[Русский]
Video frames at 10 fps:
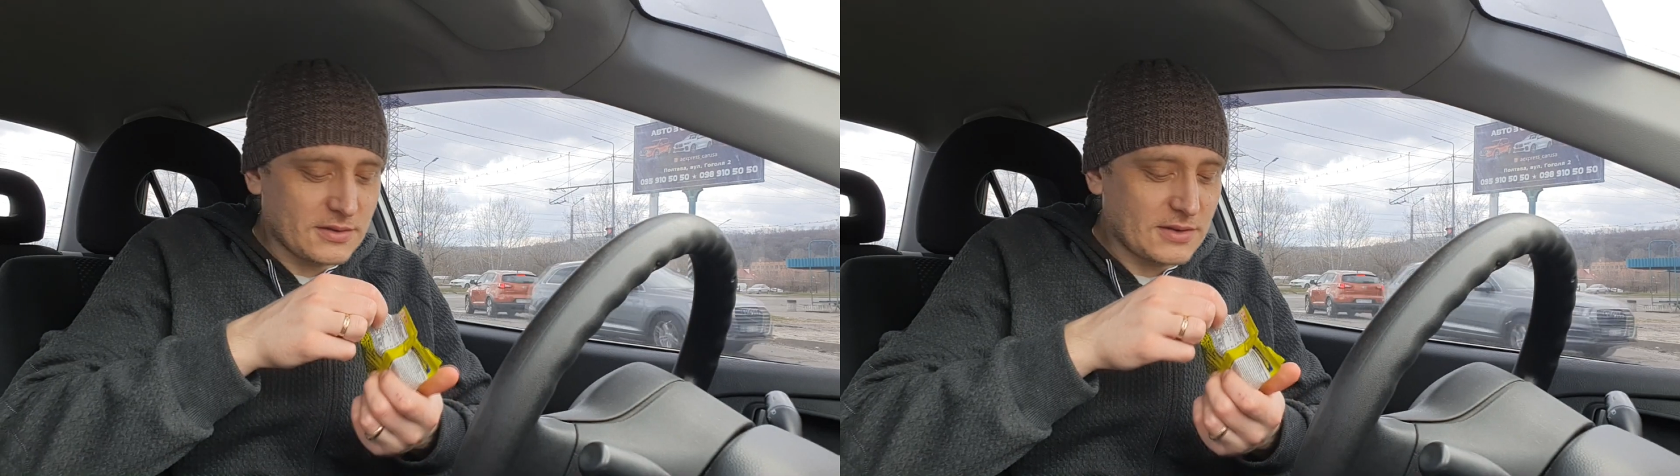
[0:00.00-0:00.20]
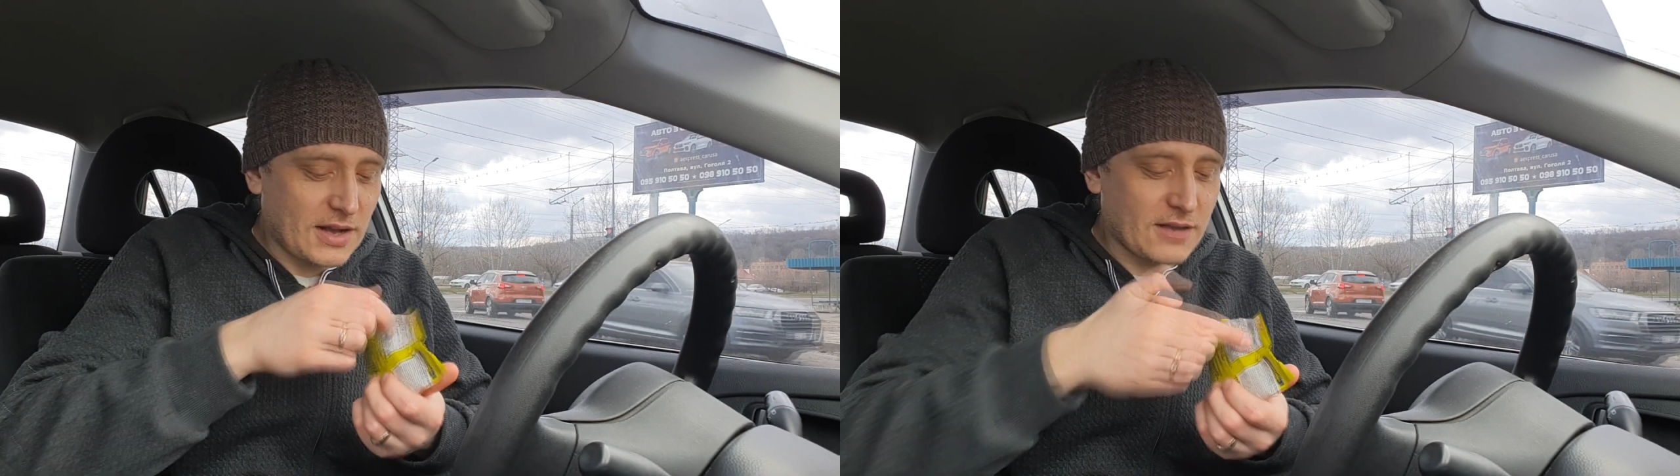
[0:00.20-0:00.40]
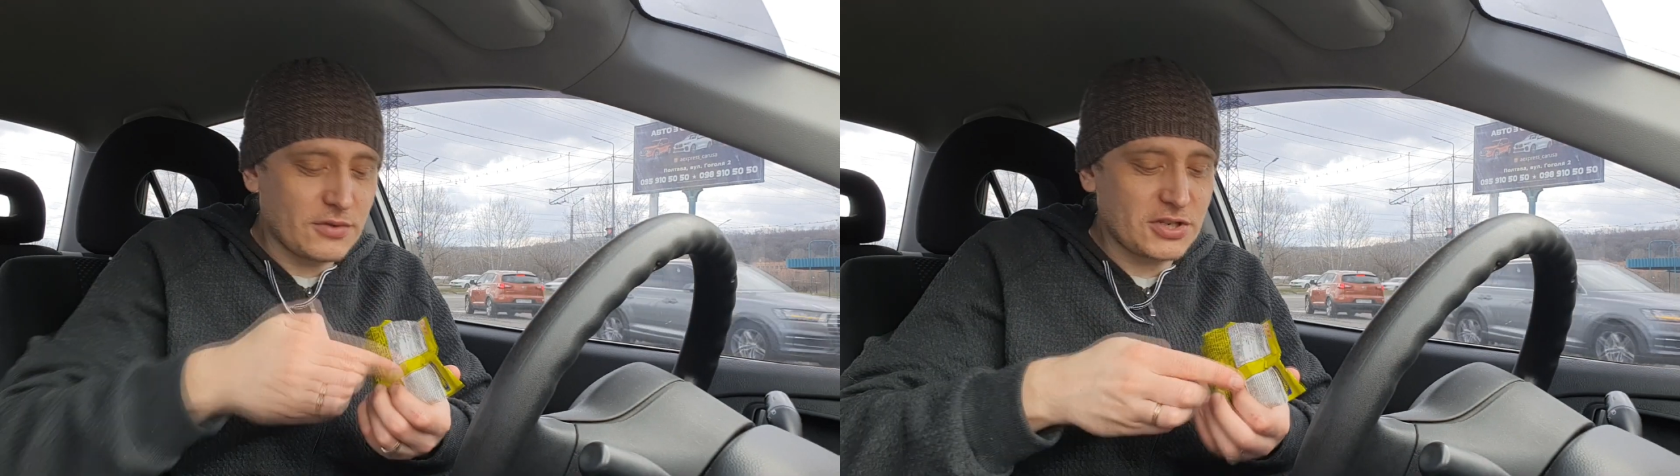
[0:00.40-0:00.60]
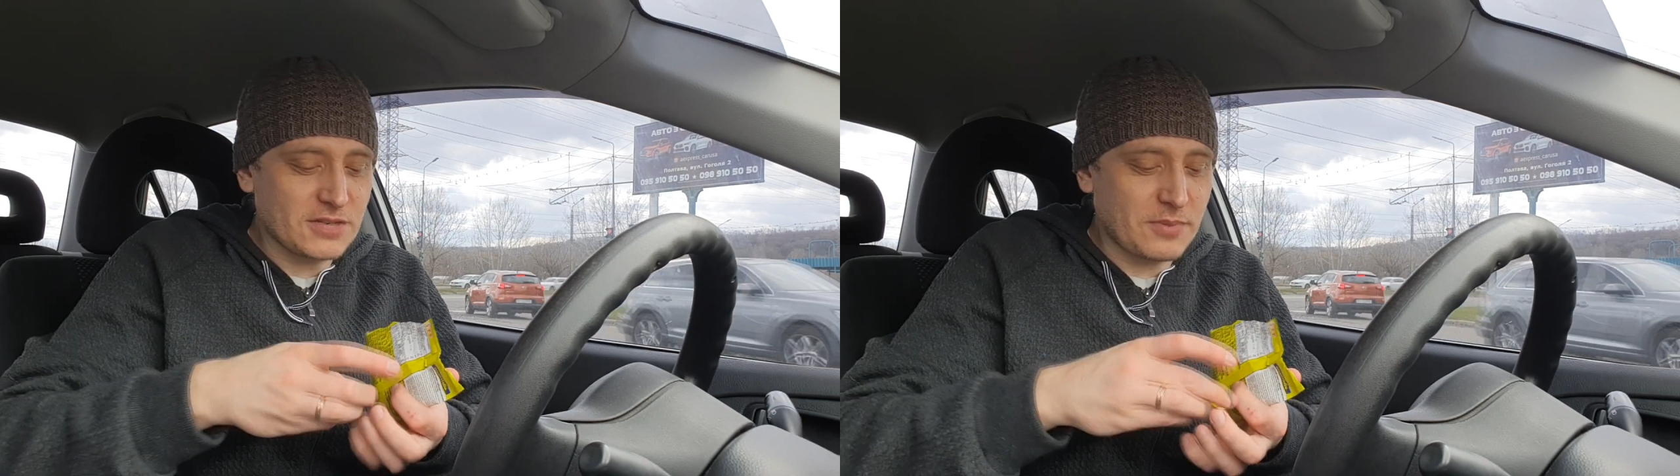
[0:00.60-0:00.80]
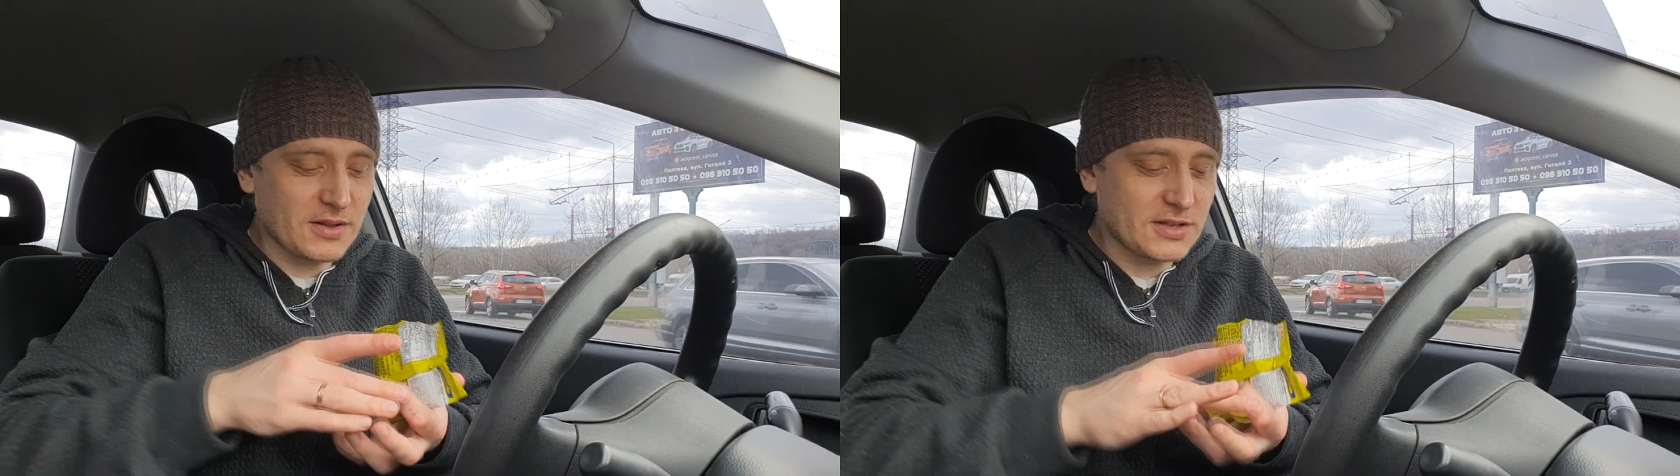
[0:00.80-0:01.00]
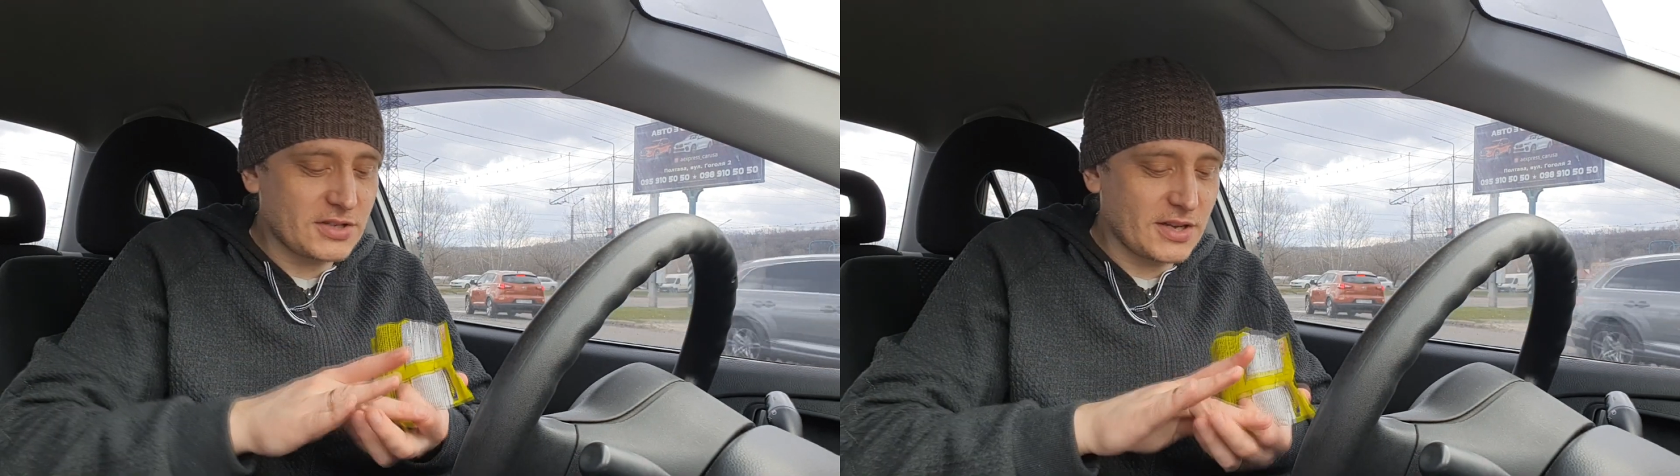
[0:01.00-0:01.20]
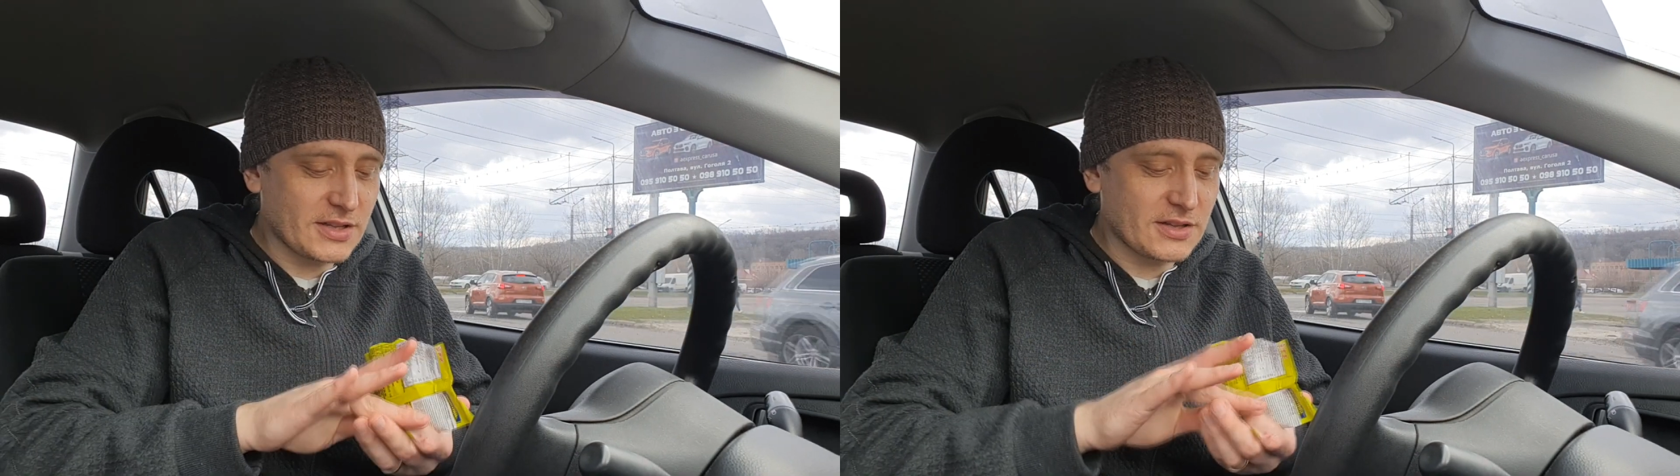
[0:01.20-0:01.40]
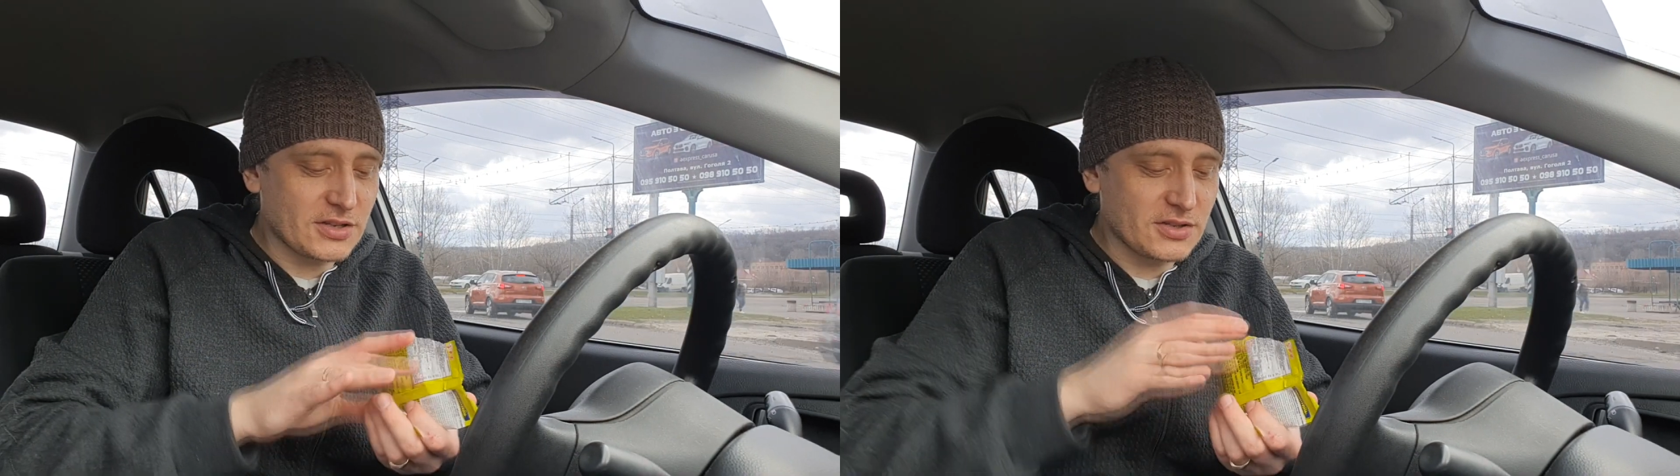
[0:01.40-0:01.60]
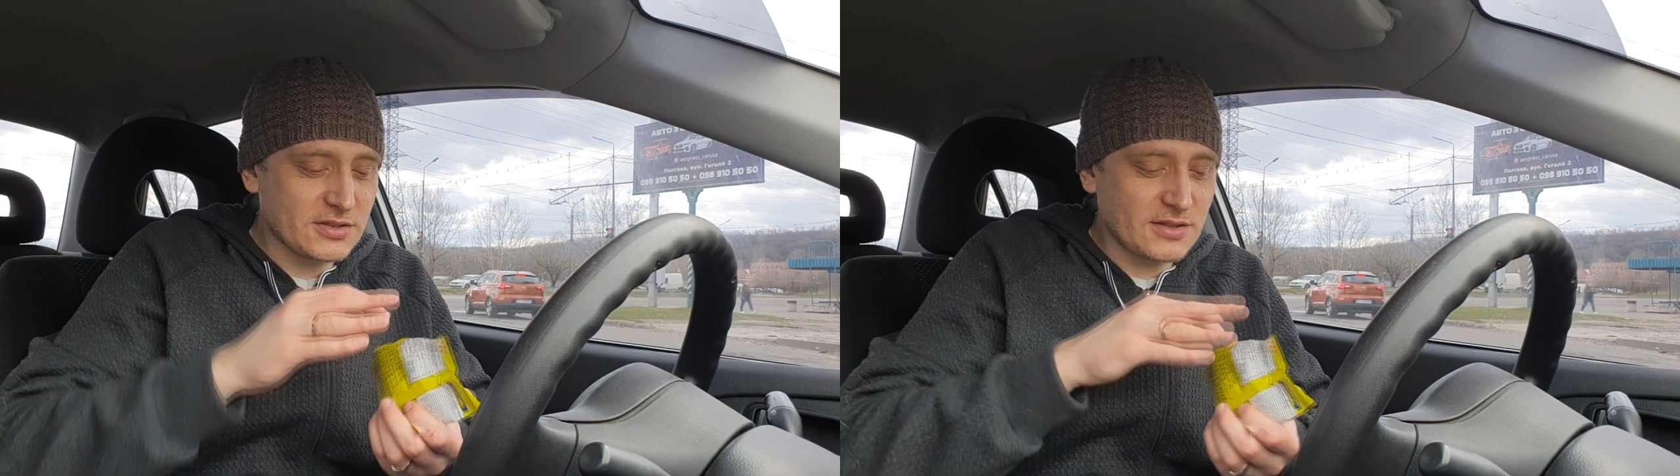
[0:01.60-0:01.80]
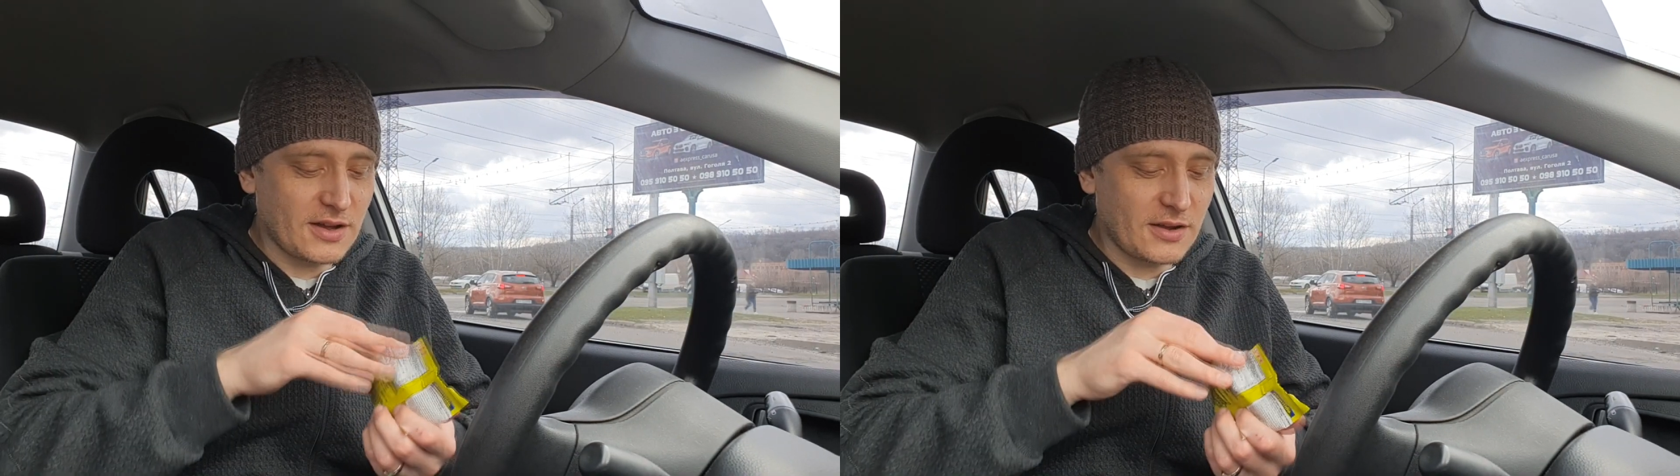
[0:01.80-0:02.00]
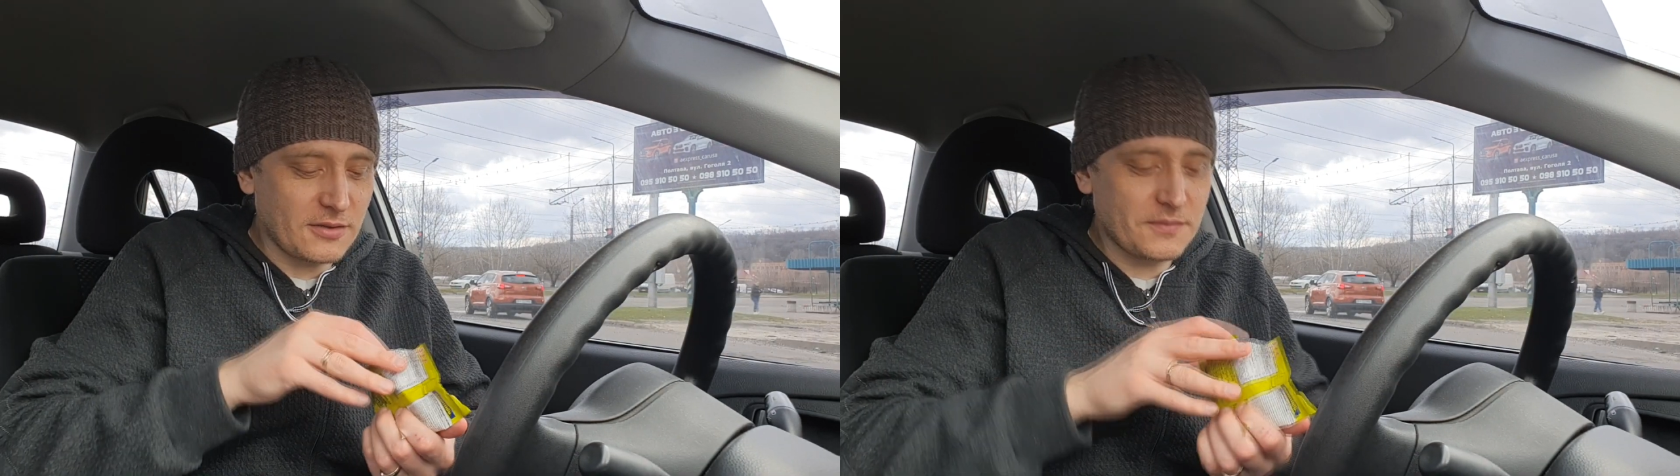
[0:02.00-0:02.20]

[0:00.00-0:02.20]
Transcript: как его сейчас поглощать, я даже не знаю.